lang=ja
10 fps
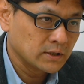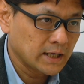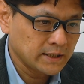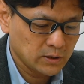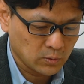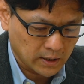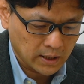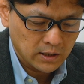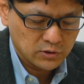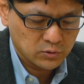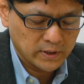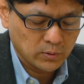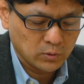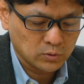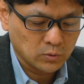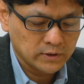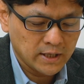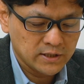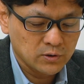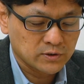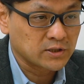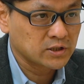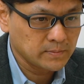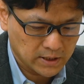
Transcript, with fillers: 来年度から省エネ法の特定事業者す